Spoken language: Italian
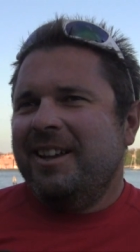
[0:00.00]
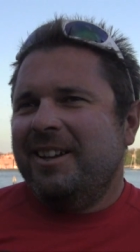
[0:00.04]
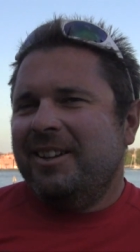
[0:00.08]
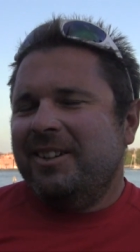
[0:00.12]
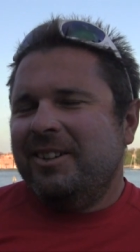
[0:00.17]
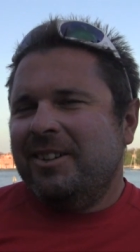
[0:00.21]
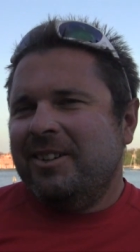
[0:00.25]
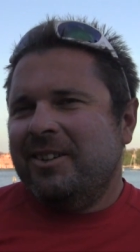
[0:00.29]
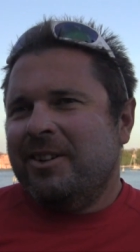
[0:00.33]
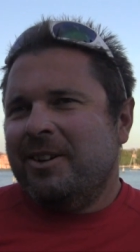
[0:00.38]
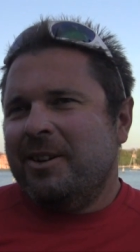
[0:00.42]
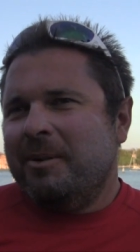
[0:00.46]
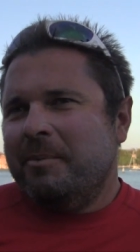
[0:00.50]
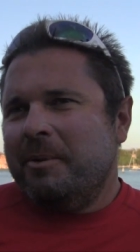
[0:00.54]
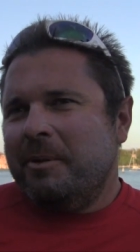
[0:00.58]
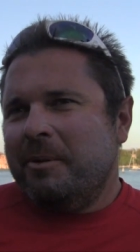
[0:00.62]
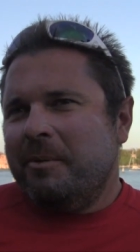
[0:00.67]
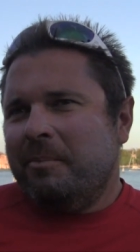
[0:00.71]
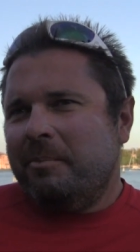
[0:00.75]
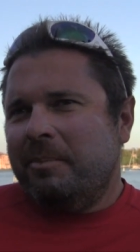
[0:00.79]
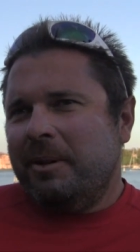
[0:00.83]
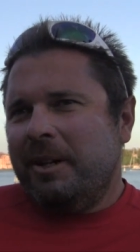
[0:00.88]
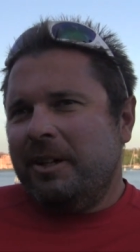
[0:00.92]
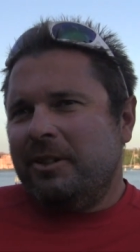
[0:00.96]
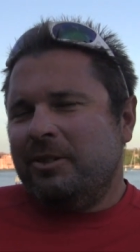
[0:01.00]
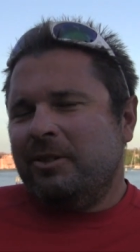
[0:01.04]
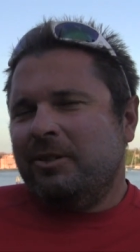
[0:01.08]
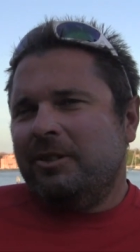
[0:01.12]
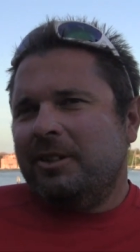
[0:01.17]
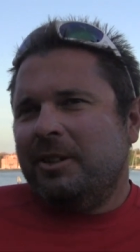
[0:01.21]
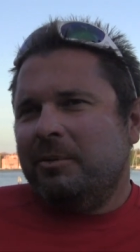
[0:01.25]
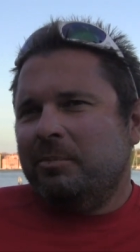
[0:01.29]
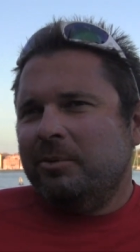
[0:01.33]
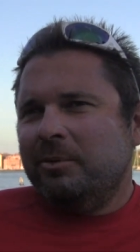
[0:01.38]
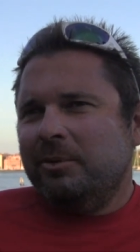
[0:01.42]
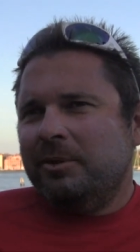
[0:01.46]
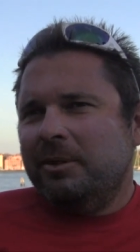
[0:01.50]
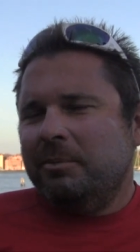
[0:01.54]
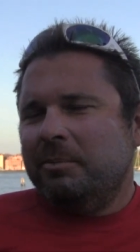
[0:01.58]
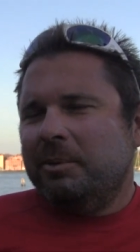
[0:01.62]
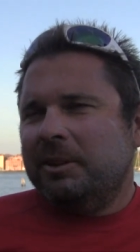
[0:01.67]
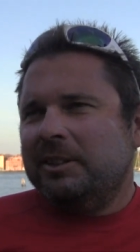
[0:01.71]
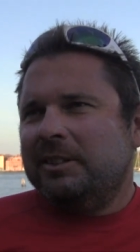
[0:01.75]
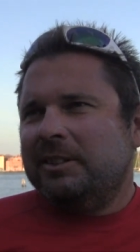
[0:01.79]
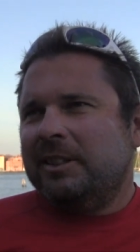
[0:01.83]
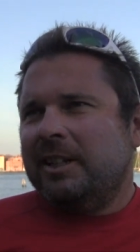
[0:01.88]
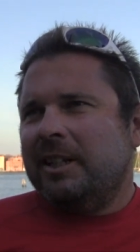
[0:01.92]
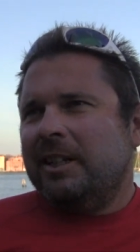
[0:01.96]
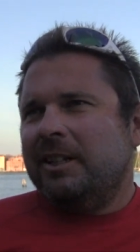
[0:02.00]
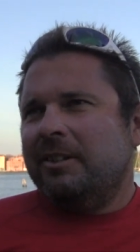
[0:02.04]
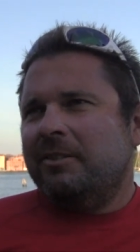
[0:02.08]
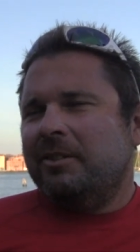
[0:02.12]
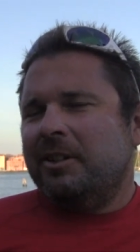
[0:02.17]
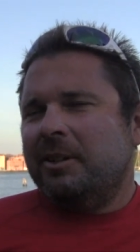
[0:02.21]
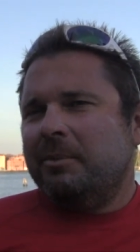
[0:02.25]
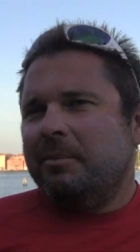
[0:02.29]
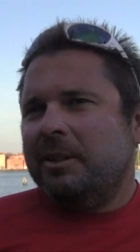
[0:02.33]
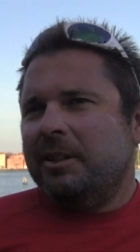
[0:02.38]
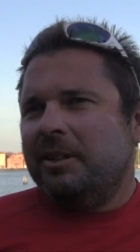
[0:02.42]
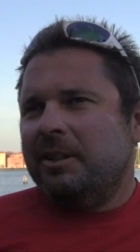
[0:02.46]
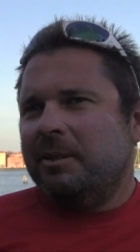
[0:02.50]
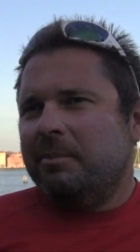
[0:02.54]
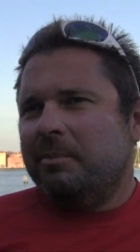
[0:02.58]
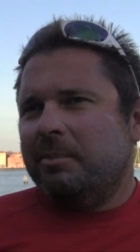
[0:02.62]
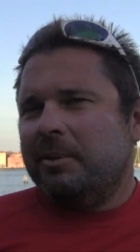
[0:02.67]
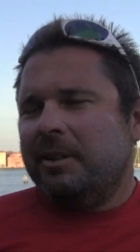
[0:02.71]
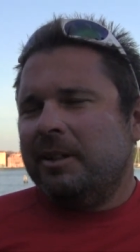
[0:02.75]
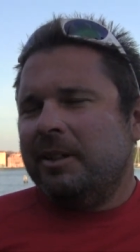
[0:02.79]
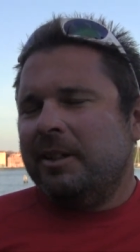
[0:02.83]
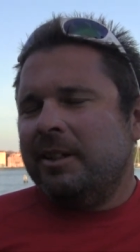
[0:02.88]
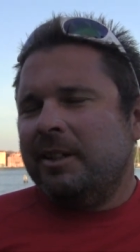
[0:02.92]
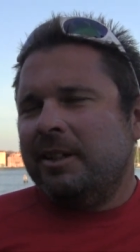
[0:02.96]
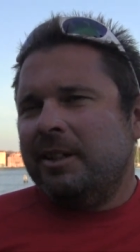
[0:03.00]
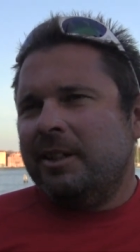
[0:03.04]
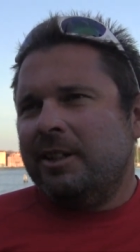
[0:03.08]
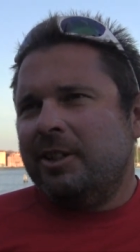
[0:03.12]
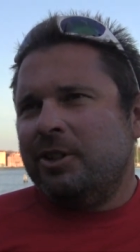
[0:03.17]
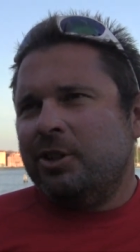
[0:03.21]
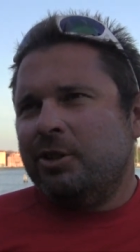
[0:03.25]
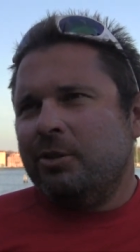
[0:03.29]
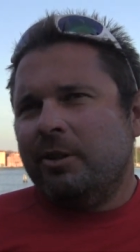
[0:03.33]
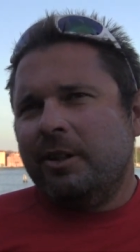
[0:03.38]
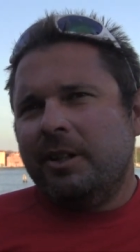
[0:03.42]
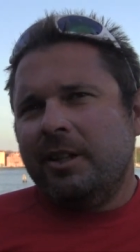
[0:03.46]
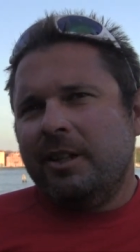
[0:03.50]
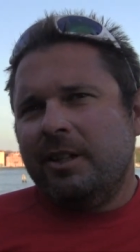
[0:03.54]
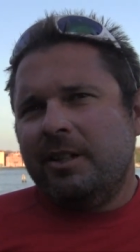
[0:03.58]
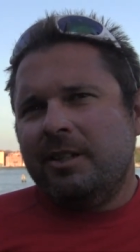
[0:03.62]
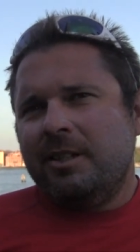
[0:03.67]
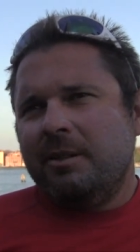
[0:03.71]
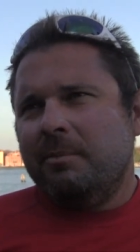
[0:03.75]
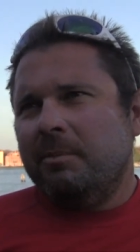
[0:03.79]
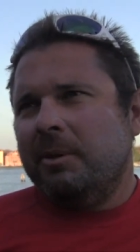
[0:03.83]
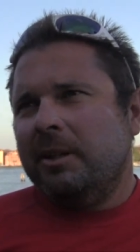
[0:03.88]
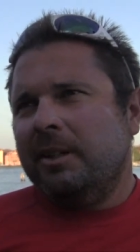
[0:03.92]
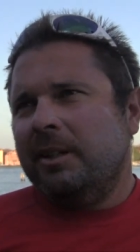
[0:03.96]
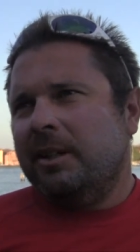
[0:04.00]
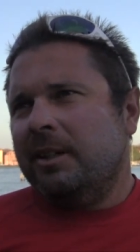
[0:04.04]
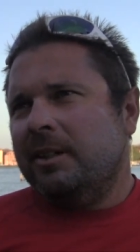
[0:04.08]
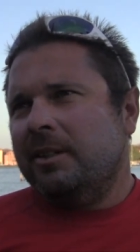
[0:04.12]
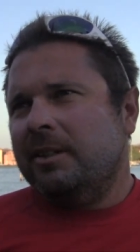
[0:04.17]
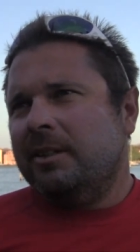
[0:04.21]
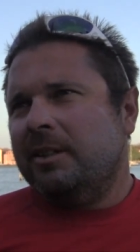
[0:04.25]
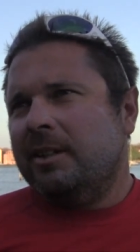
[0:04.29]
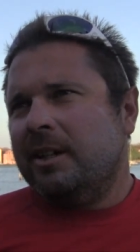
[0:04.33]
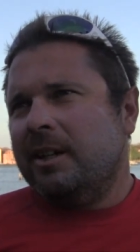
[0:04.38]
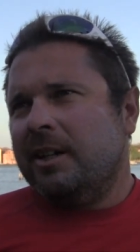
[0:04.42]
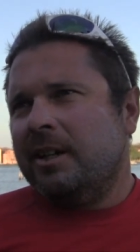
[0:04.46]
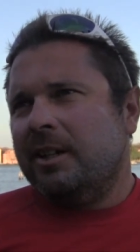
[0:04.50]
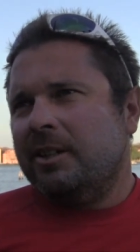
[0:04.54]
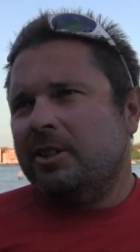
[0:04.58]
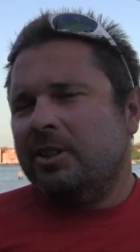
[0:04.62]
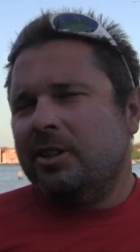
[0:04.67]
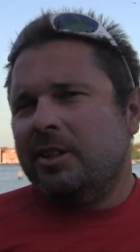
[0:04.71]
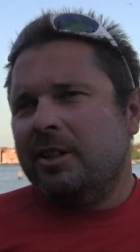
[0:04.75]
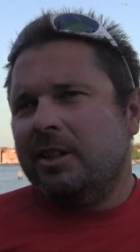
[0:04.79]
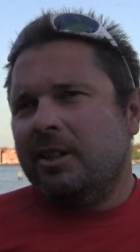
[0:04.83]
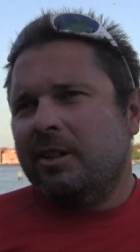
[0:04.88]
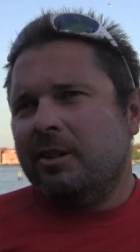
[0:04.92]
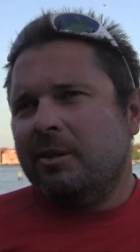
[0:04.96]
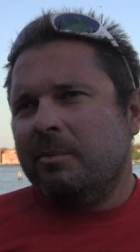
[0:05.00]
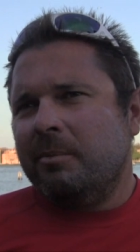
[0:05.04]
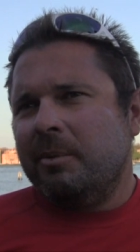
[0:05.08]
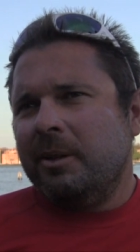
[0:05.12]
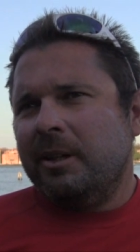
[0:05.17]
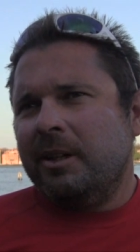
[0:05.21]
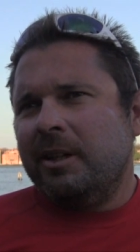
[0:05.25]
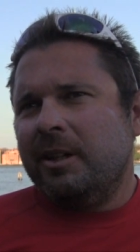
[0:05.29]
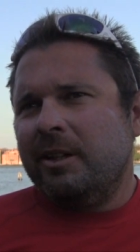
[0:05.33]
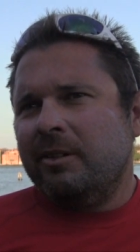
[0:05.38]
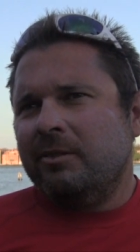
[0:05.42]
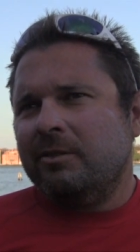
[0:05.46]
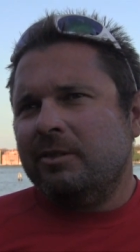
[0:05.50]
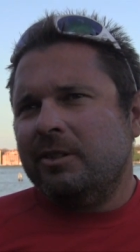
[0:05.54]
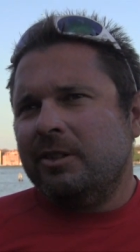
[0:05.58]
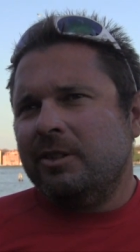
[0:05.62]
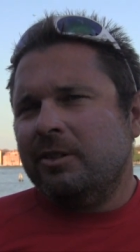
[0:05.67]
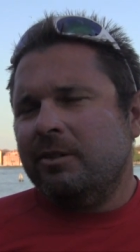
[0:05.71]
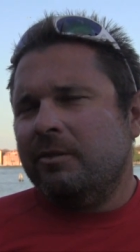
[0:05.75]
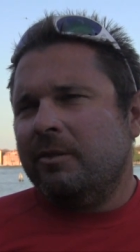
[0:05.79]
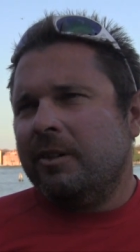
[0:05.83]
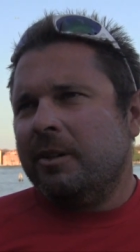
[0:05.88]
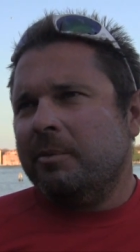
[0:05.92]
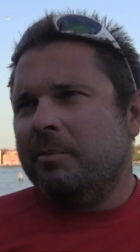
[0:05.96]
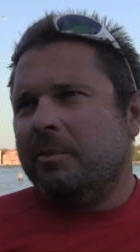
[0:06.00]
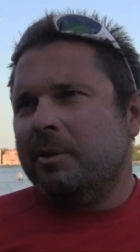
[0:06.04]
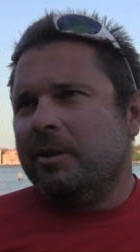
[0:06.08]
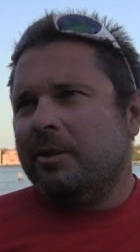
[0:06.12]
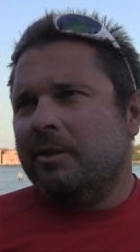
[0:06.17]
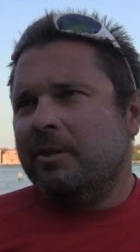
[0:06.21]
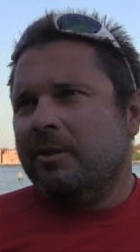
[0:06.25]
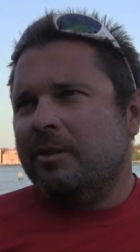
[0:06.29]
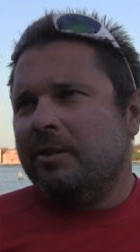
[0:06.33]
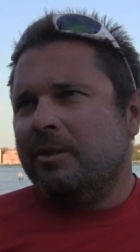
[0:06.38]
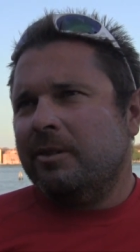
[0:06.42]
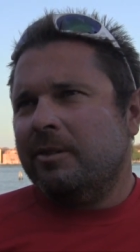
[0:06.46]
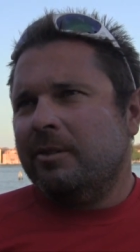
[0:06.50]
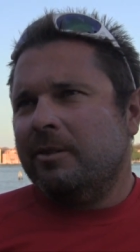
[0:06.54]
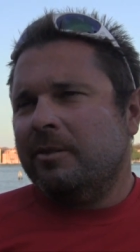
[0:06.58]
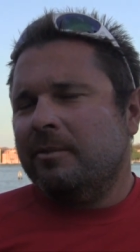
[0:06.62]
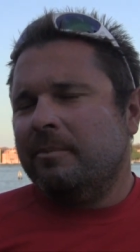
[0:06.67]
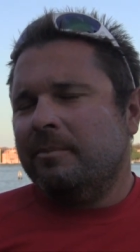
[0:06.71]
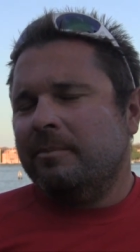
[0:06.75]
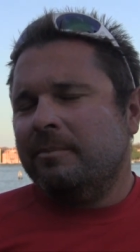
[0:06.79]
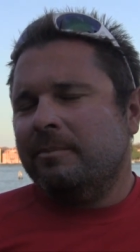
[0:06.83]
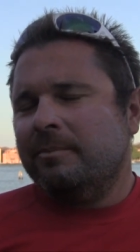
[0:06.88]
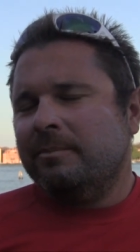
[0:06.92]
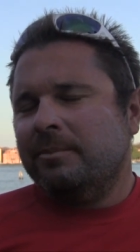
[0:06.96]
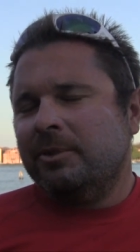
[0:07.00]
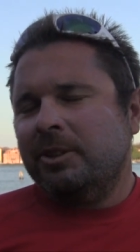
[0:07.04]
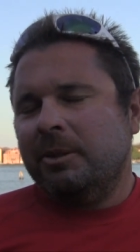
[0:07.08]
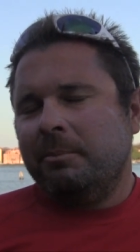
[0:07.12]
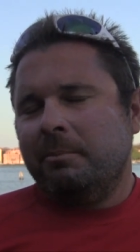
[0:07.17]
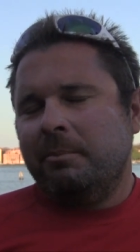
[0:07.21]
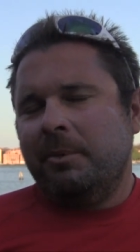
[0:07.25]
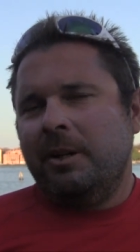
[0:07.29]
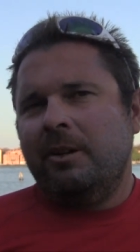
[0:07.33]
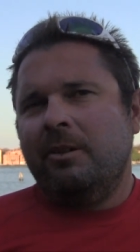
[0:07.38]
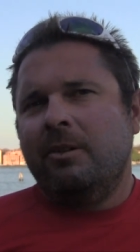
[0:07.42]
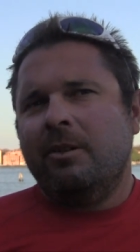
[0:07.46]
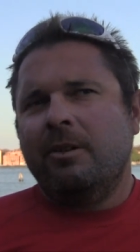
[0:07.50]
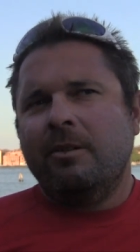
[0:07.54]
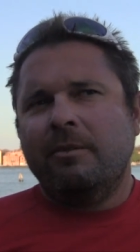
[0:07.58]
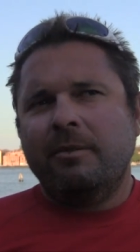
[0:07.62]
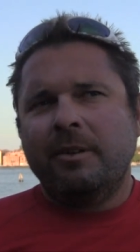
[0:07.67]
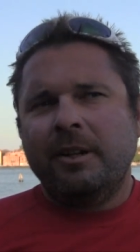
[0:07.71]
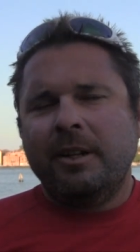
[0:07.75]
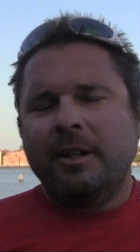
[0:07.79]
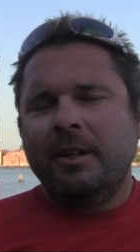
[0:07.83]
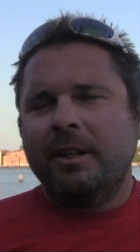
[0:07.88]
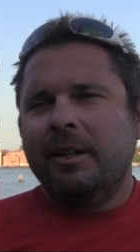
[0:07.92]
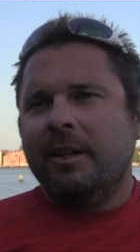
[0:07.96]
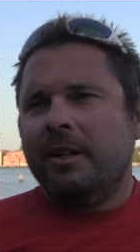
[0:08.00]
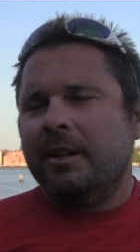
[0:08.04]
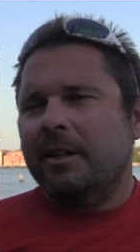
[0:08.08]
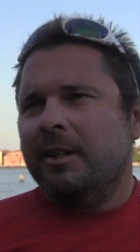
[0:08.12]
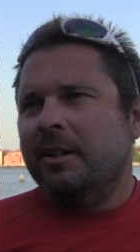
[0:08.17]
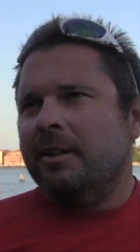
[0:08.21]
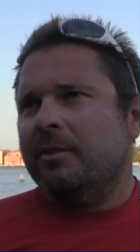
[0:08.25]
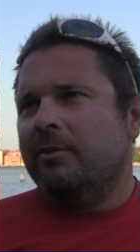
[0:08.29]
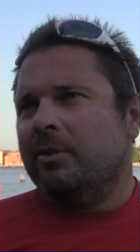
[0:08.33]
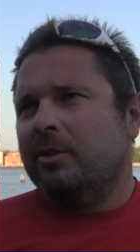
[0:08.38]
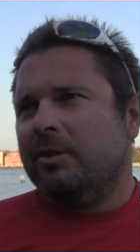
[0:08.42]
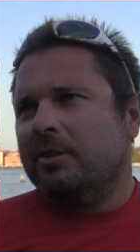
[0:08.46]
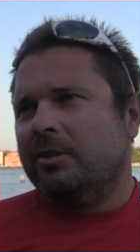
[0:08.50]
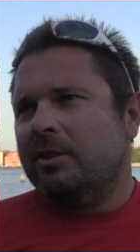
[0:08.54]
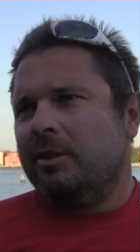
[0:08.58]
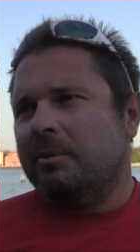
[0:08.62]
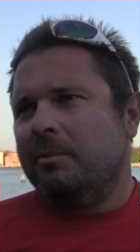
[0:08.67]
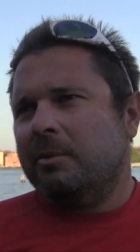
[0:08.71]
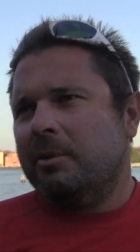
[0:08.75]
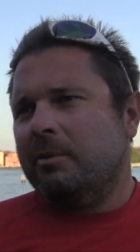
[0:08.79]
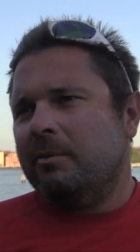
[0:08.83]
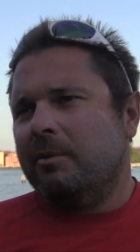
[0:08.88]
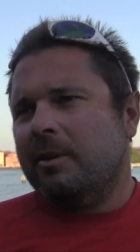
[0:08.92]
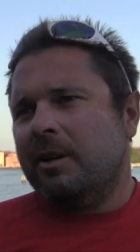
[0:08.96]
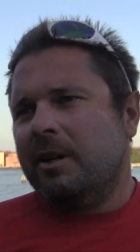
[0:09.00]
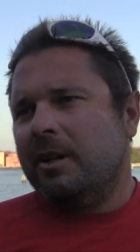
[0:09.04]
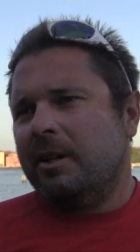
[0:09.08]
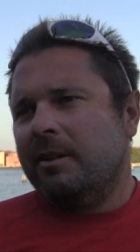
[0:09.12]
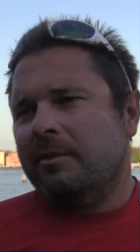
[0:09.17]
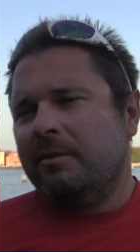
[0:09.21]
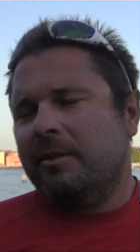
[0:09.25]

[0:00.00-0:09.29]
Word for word: No, abbiamo perso tre punti per strada veramente per le sciocchezze, banalità, cioè robe che non si dovrebbero, cioè manovre in arrivo, queste robe qua che